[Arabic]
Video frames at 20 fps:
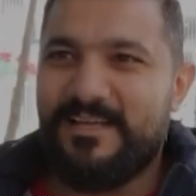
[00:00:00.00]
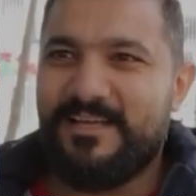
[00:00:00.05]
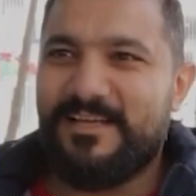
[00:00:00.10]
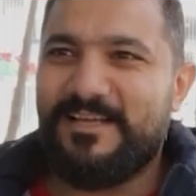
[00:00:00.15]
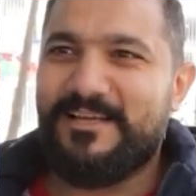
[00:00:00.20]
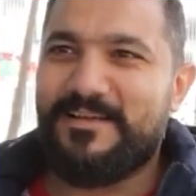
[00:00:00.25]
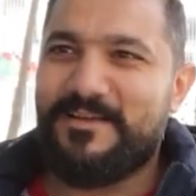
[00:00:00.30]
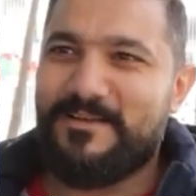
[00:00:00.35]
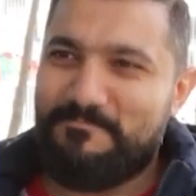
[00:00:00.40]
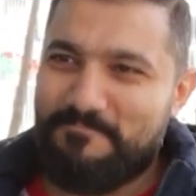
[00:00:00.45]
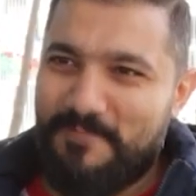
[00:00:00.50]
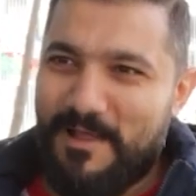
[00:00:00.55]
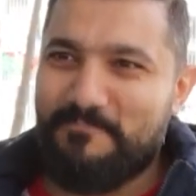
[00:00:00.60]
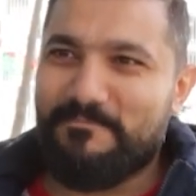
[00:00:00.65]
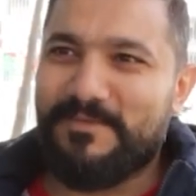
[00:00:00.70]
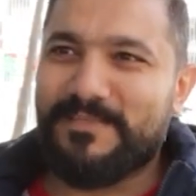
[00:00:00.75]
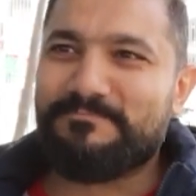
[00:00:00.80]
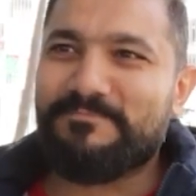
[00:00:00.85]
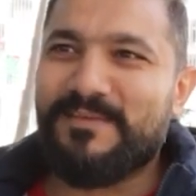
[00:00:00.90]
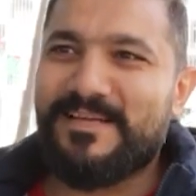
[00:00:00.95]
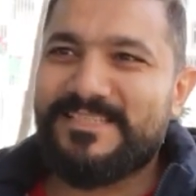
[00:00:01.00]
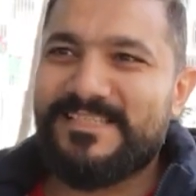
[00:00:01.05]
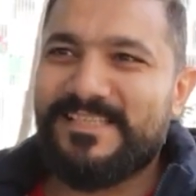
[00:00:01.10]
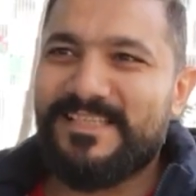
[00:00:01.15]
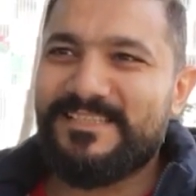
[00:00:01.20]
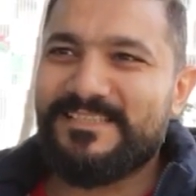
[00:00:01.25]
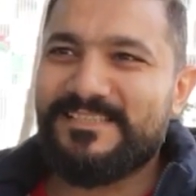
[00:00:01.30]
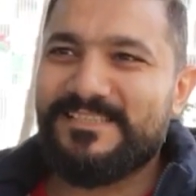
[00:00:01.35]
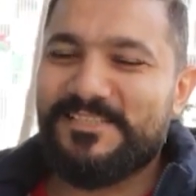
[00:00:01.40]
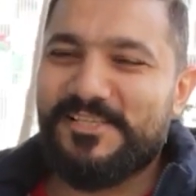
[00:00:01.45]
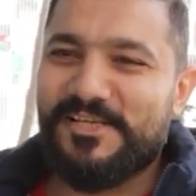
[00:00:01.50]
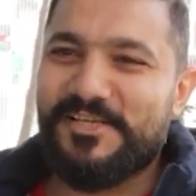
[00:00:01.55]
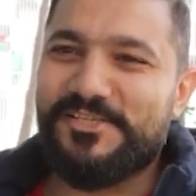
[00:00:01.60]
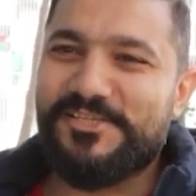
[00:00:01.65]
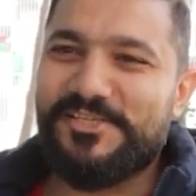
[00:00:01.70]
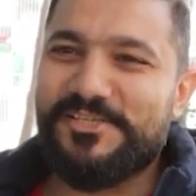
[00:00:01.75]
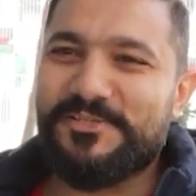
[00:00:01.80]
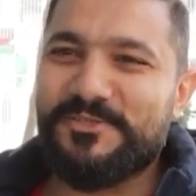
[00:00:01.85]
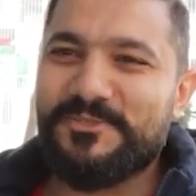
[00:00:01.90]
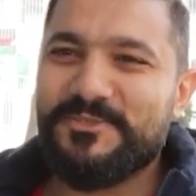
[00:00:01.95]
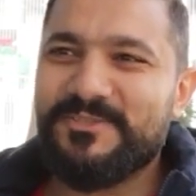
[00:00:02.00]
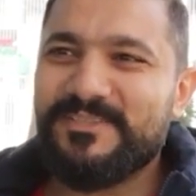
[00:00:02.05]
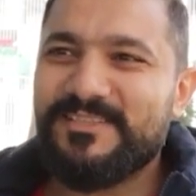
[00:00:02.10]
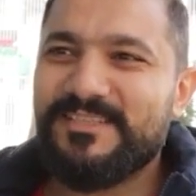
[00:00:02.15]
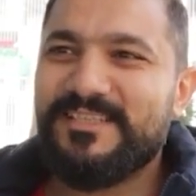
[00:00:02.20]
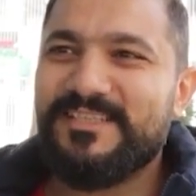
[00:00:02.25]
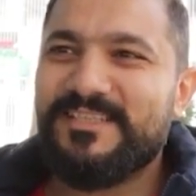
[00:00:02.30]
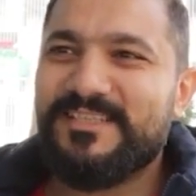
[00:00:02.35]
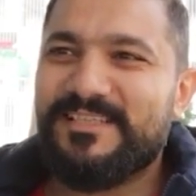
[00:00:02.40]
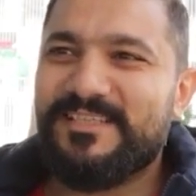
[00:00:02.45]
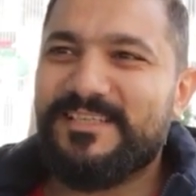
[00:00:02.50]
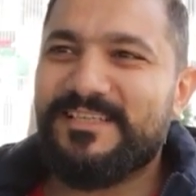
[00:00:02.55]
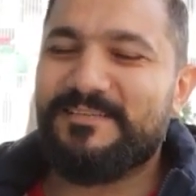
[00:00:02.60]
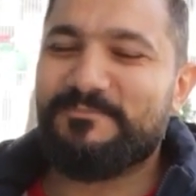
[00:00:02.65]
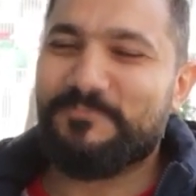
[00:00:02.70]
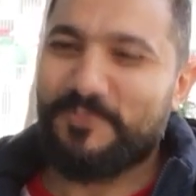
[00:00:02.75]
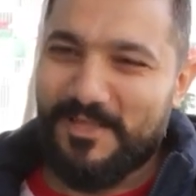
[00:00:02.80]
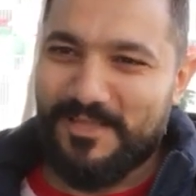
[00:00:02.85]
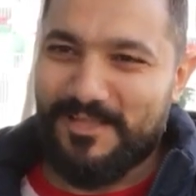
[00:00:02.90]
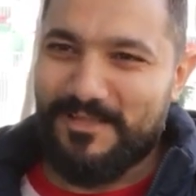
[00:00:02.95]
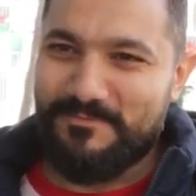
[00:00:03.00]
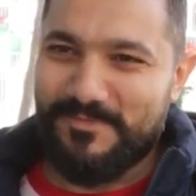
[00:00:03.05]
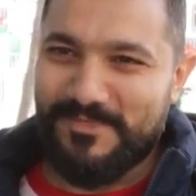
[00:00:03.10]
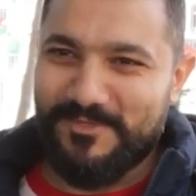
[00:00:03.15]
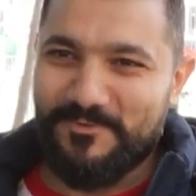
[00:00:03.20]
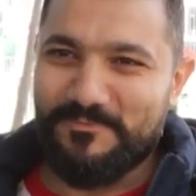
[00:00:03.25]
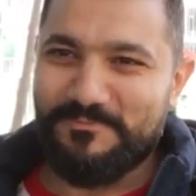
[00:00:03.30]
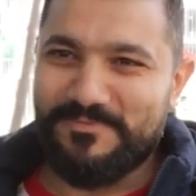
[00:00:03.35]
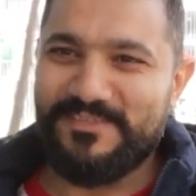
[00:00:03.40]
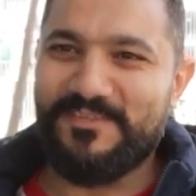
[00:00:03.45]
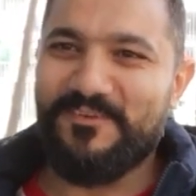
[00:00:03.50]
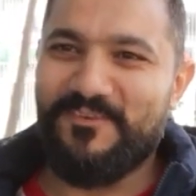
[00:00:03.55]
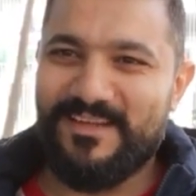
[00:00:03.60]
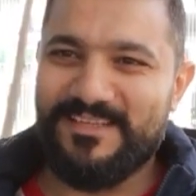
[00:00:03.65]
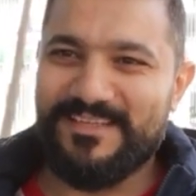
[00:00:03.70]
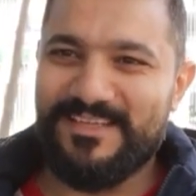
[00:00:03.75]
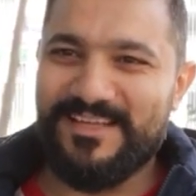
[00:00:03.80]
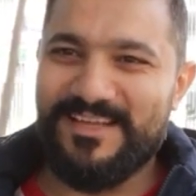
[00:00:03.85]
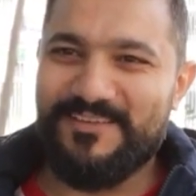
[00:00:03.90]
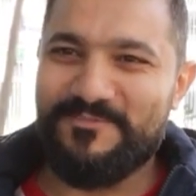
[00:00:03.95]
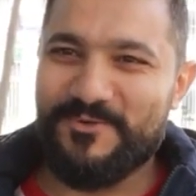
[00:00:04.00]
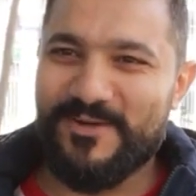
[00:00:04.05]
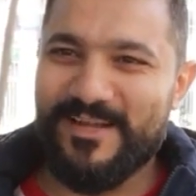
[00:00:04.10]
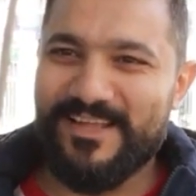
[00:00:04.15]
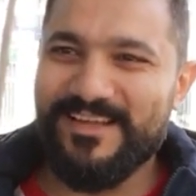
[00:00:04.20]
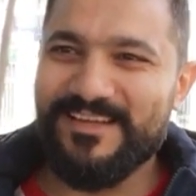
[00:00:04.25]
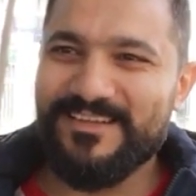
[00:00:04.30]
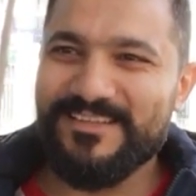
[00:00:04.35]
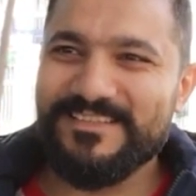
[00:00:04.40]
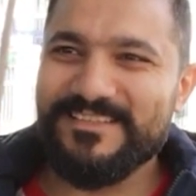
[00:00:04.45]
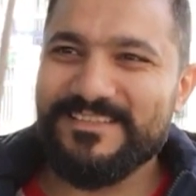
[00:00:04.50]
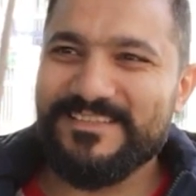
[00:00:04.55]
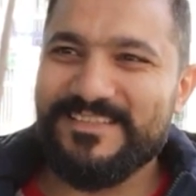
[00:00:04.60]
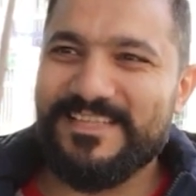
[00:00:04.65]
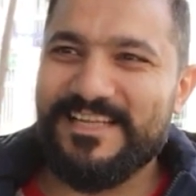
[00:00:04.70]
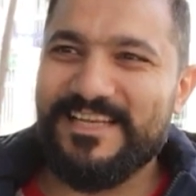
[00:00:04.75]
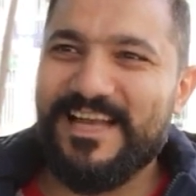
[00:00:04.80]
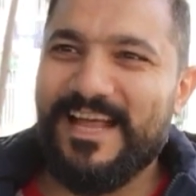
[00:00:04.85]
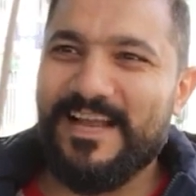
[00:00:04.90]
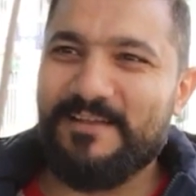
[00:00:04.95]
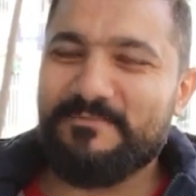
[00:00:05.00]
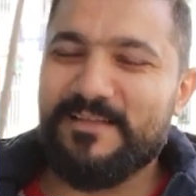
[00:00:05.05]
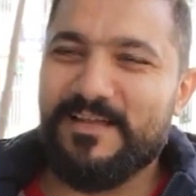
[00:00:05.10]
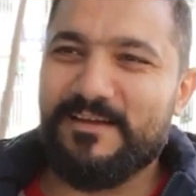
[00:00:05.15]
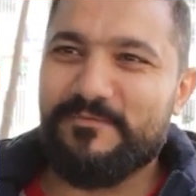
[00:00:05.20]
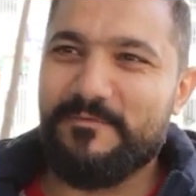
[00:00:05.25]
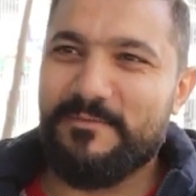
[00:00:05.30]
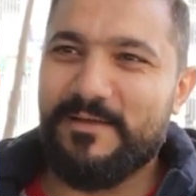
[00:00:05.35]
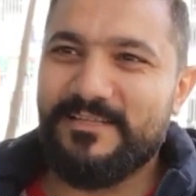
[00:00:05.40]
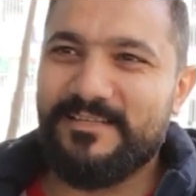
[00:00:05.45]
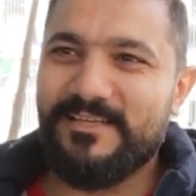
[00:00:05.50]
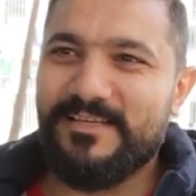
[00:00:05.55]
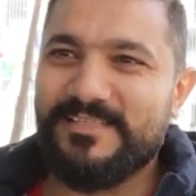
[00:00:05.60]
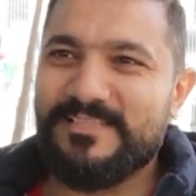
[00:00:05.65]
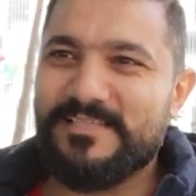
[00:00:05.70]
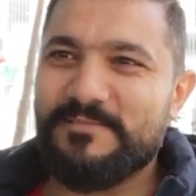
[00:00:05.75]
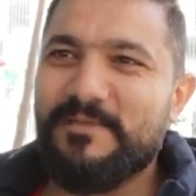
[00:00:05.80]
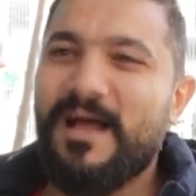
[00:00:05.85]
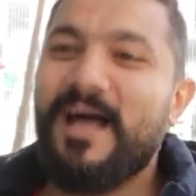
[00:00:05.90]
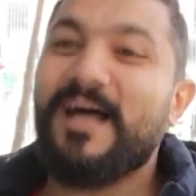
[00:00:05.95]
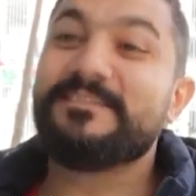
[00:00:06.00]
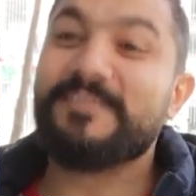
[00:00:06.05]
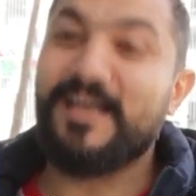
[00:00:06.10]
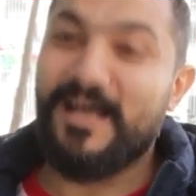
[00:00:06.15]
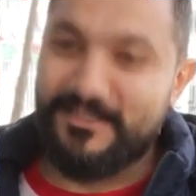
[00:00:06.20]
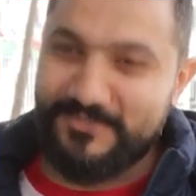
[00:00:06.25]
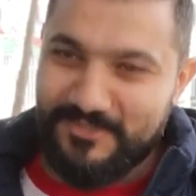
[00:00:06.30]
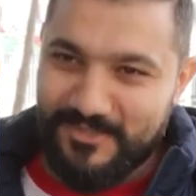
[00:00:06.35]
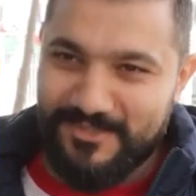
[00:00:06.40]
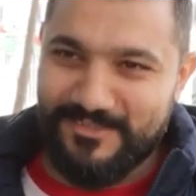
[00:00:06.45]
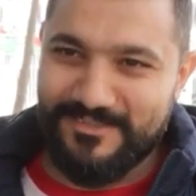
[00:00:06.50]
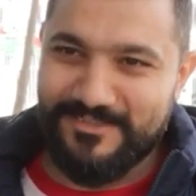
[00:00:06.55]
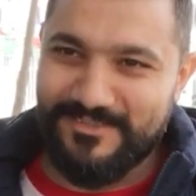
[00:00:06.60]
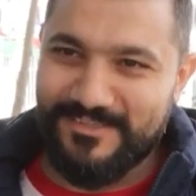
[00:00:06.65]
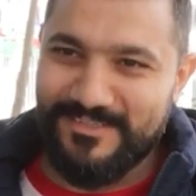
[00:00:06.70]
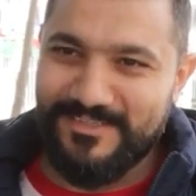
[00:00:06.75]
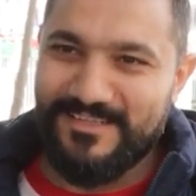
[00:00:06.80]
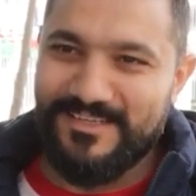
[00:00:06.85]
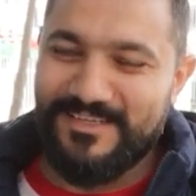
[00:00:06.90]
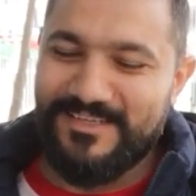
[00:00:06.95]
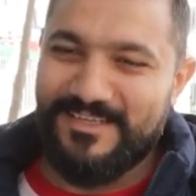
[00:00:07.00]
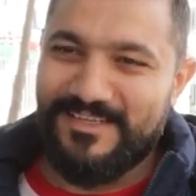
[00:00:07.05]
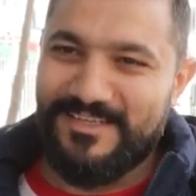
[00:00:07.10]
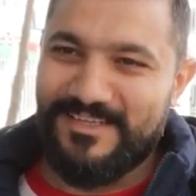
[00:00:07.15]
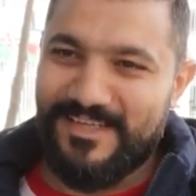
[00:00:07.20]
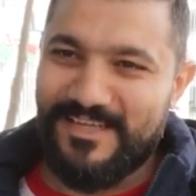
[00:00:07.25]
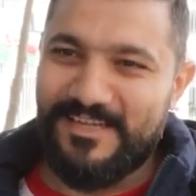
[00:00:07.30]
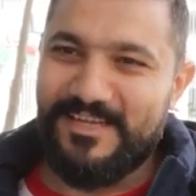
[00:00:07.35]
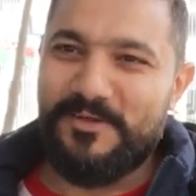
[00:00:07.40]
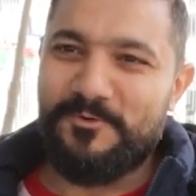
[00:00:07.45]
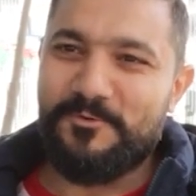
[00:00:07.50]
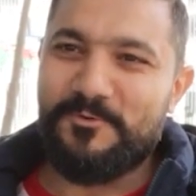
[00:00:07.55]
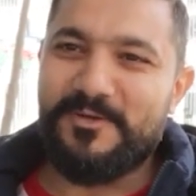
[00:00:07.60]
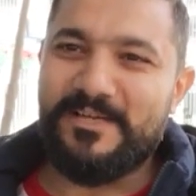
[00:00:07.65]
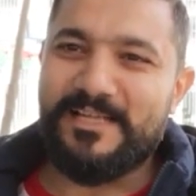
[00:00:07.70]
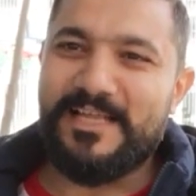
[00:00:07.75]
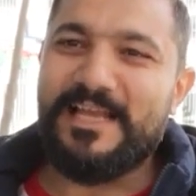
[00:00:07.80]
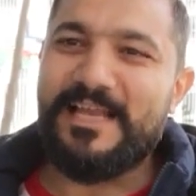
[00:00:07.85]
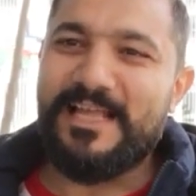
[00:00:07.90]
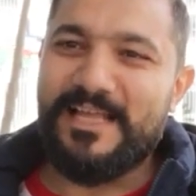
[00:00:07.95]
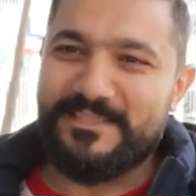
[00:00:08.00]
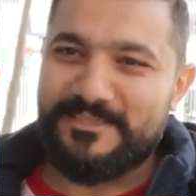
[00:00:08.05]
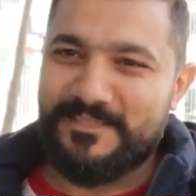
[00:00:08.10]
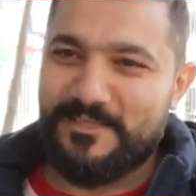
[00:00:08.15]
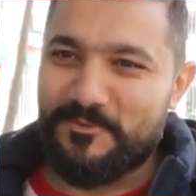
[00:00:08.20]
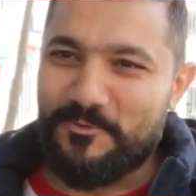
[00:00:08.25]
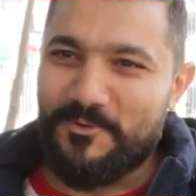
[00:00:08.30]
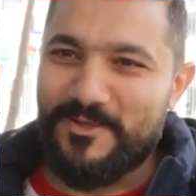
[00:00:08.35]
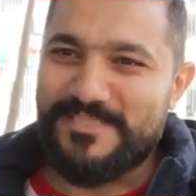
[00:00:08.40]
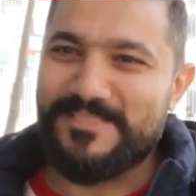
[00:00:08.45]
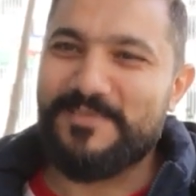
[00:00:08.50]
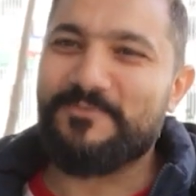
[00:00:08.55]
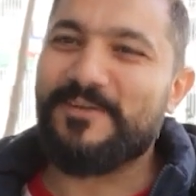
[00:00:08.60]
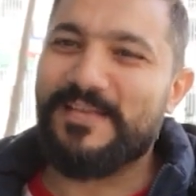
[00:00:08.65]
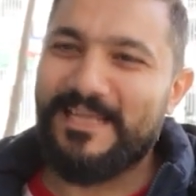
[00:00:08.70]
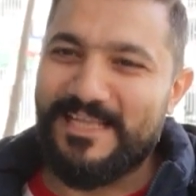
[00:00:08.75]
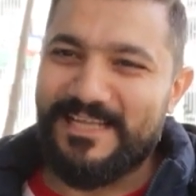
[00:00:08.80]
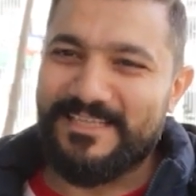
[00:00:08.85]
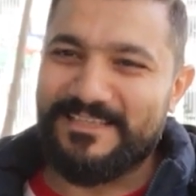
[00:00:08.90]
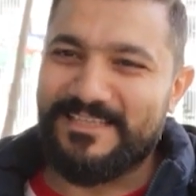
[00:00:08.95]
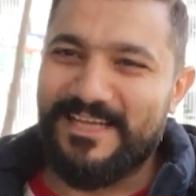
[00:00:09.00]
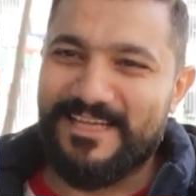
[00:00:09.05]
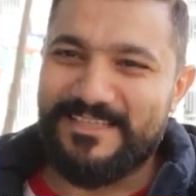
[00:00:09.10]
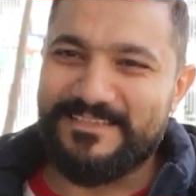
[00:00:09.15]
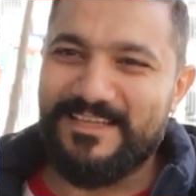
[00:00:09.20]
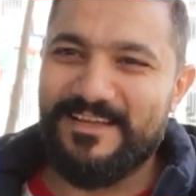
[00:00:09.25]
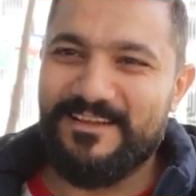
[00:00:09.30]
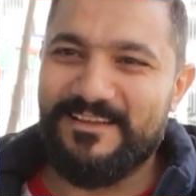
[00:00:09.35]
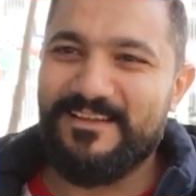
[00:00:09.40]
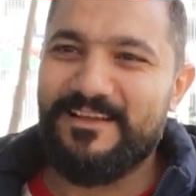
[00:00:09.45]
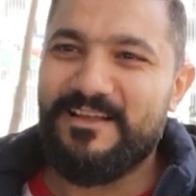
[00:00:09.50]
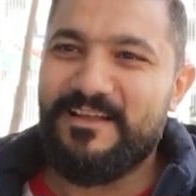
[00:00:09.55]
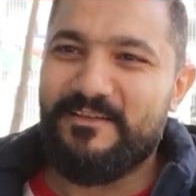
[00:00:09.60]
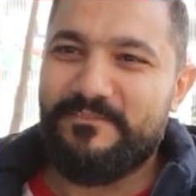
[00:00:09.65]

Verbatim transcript: آه، محمد مازن شيخ شخشيرو آه، ملقبي هون في الدوحة أبو ريان كل عام تعرف بهيدي الاسم أحد أعضاء خلينا نقول كلياتنا رؤساء وكلياتنا أعضاء